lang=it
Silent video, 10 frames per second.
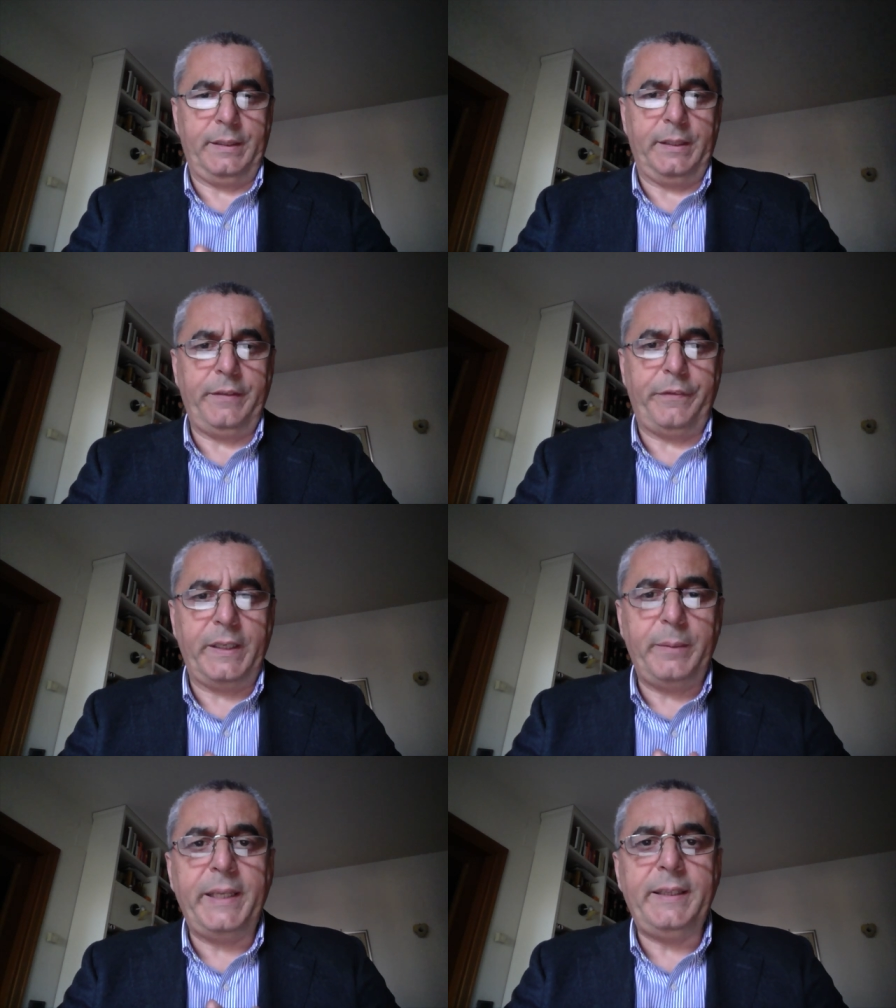
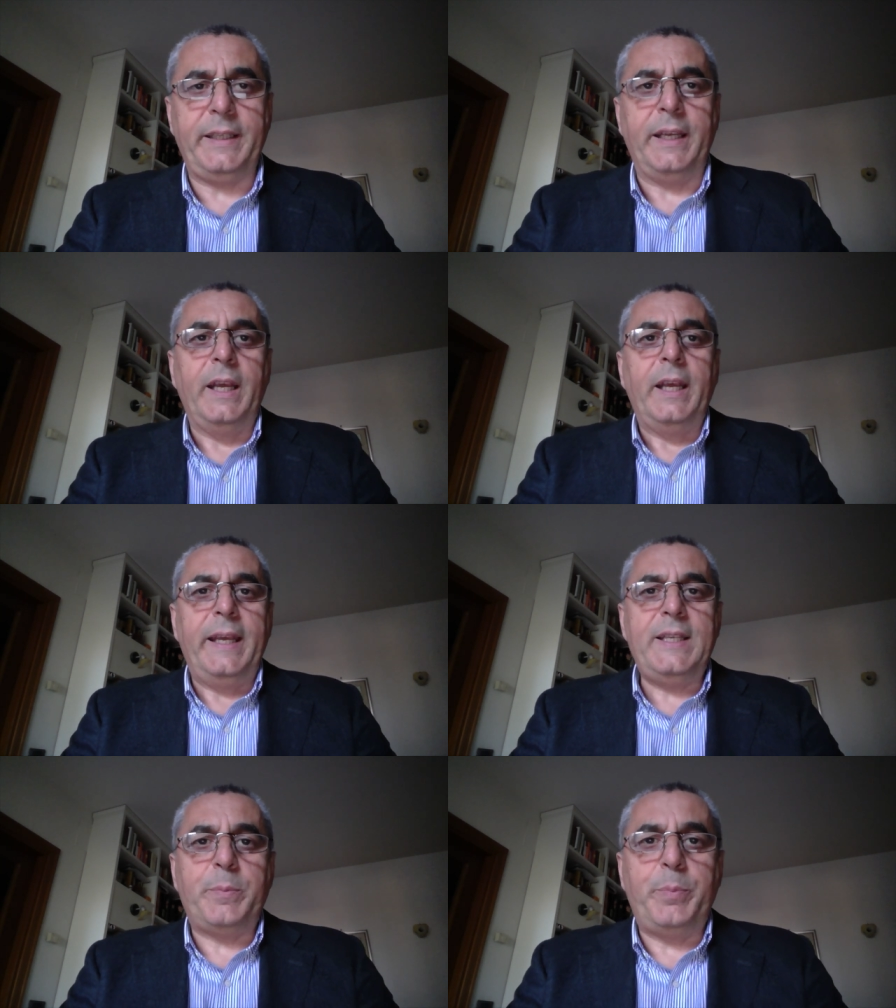riferimenti
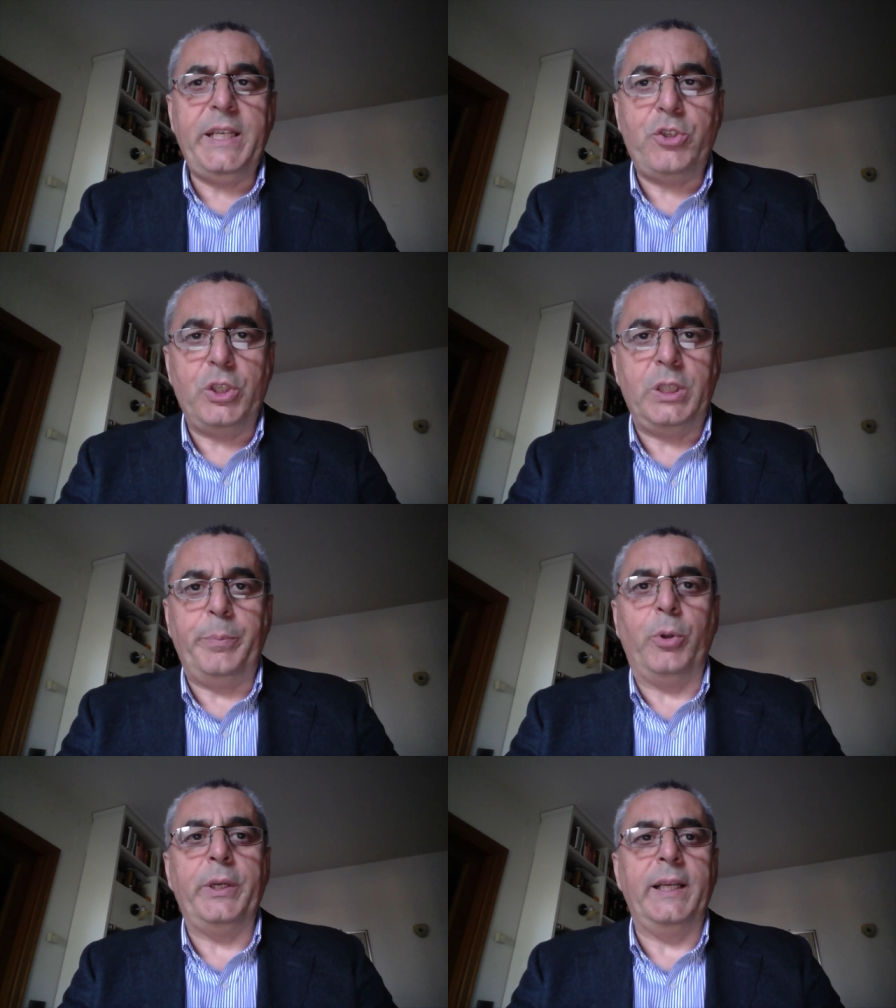espliciti
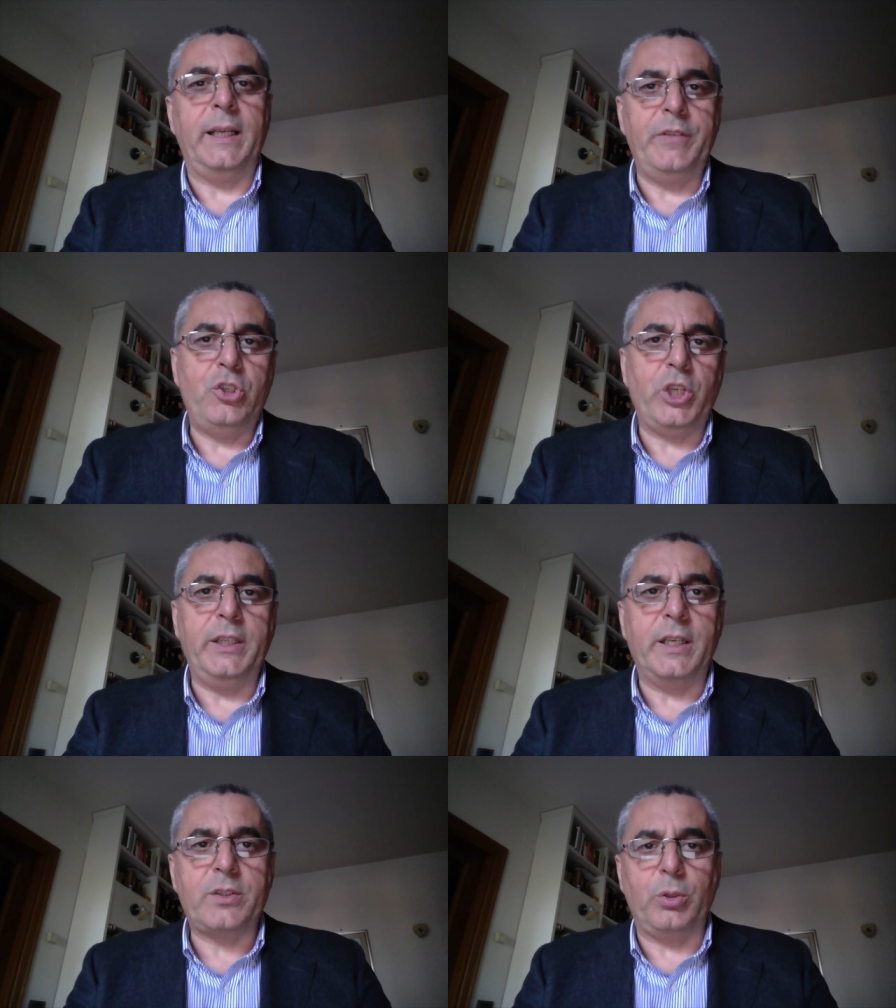poi alla
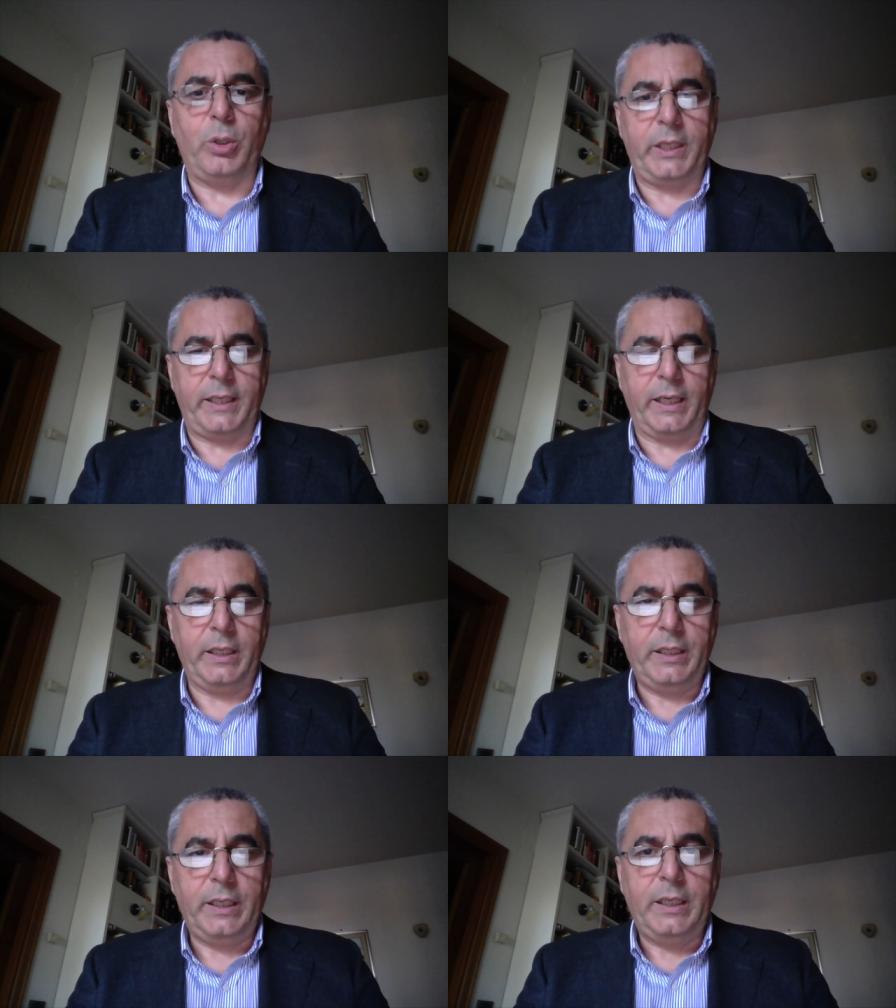vicenda
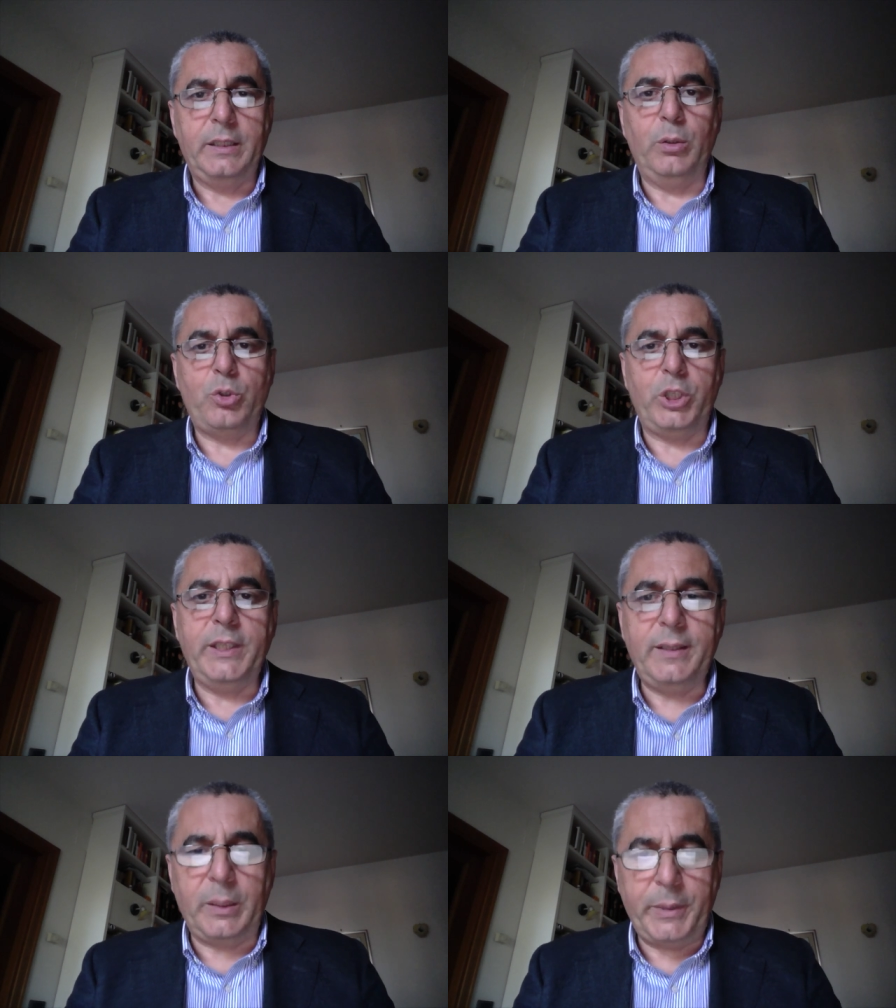storica
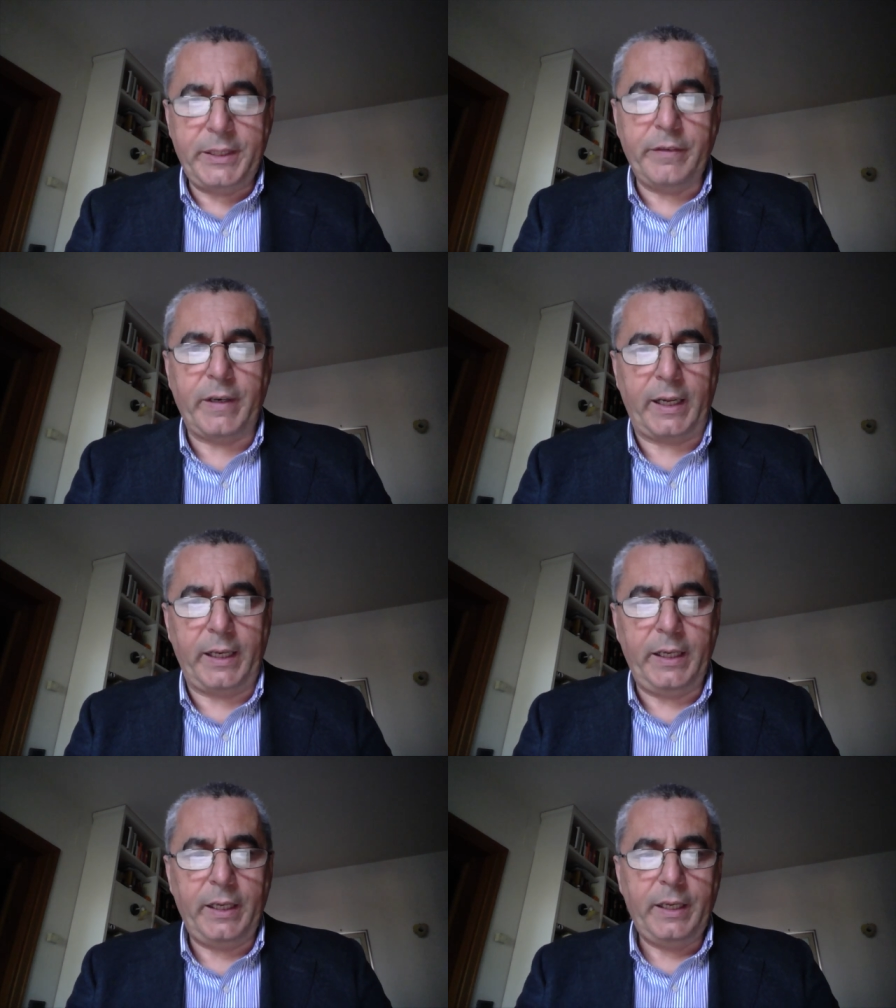dell'Occidente
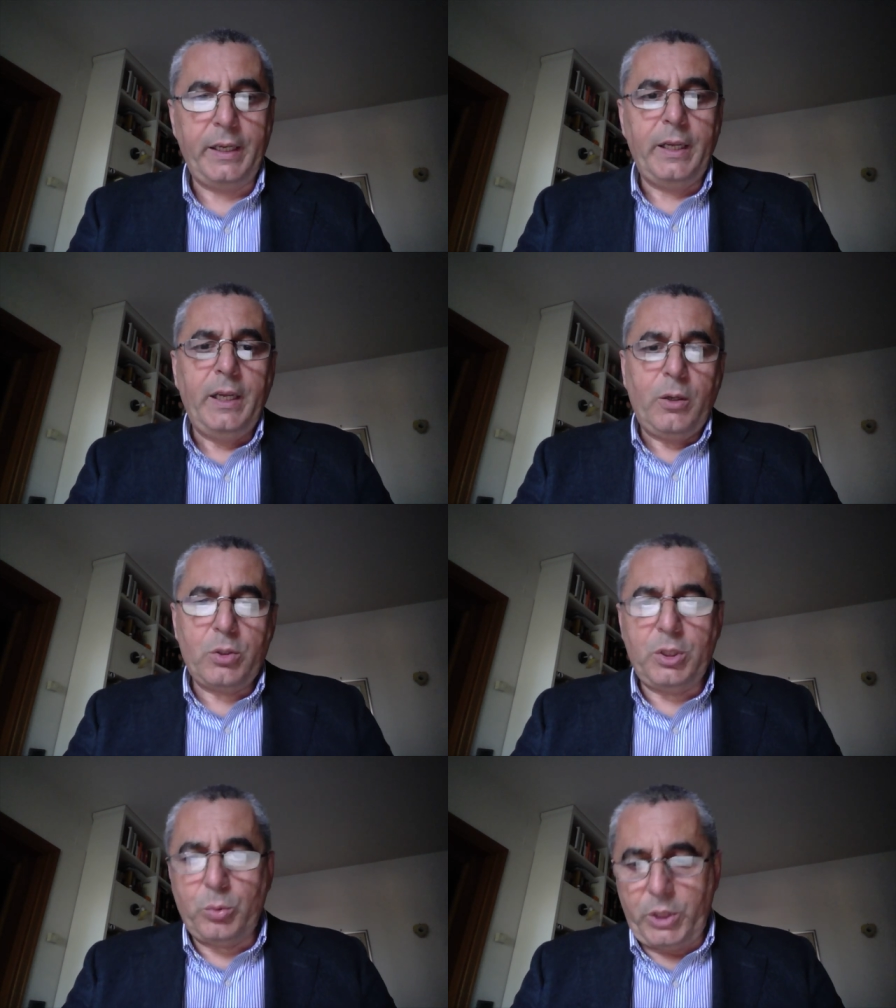medievale,
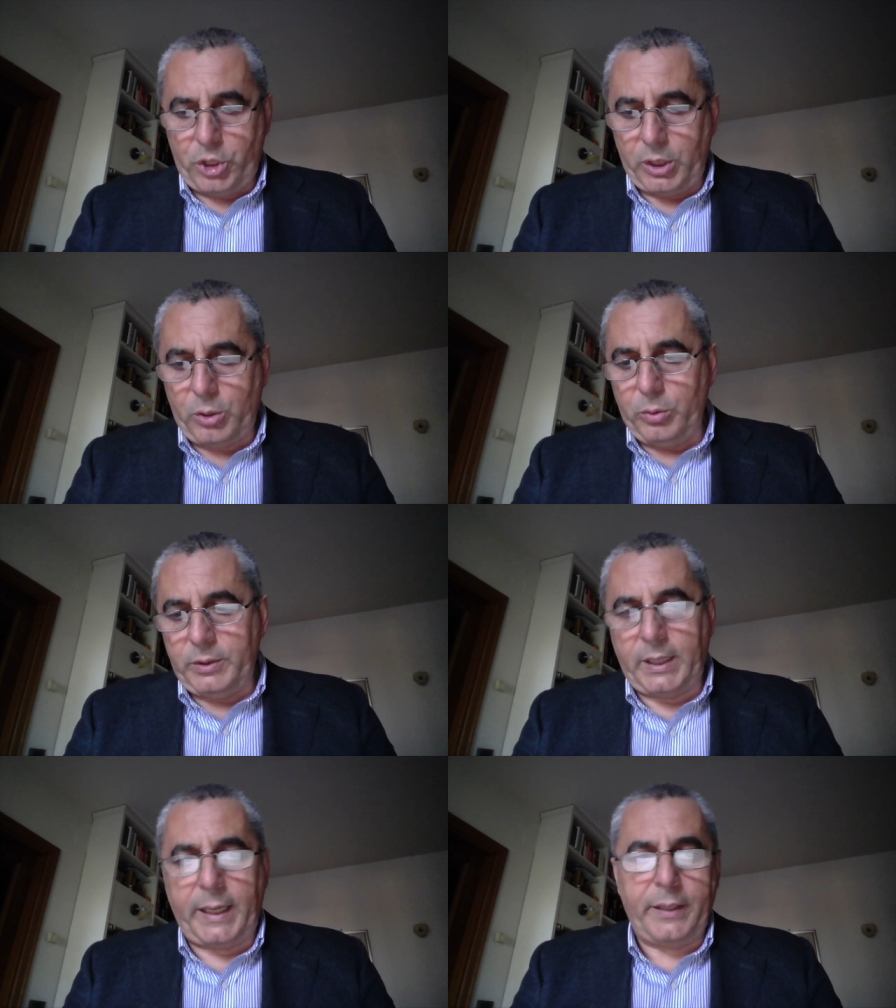costituisce al
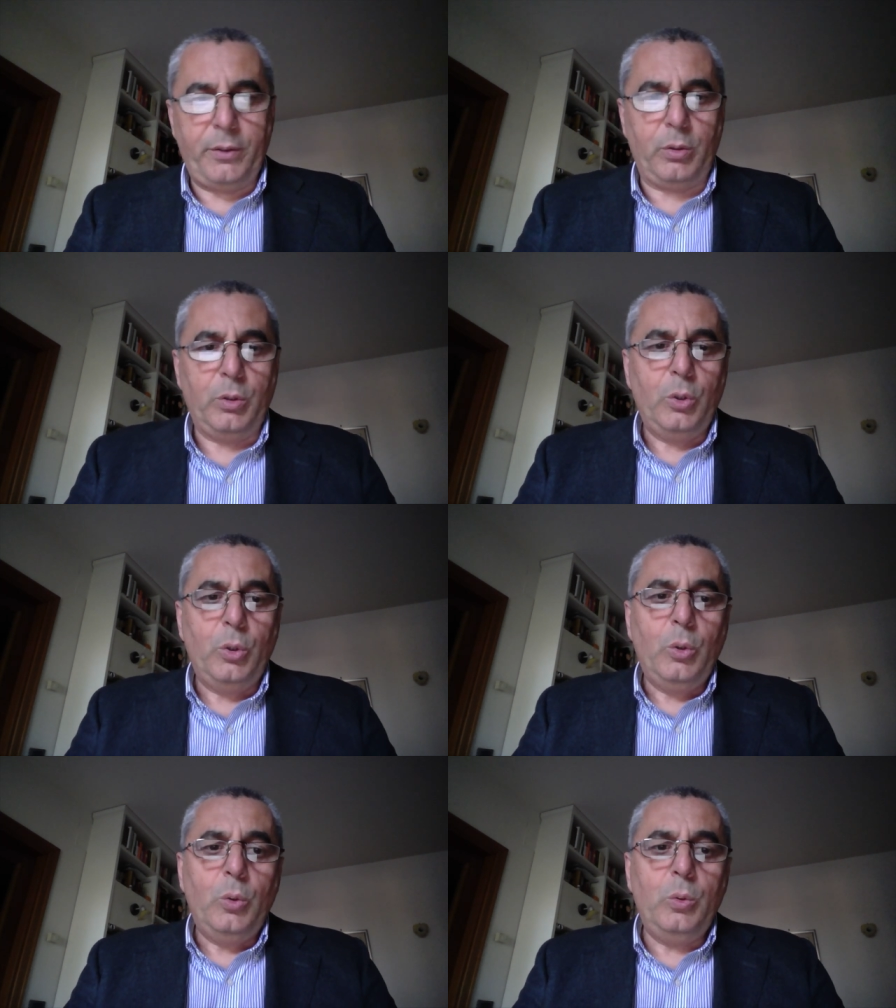contrario
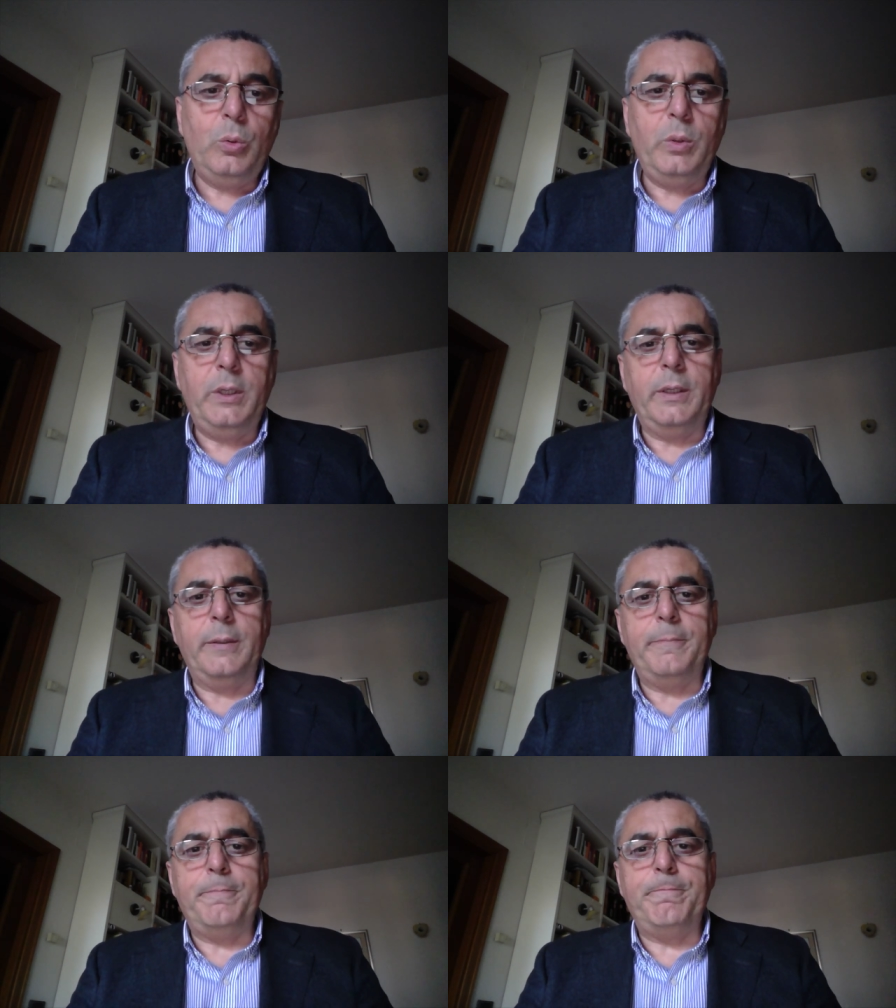un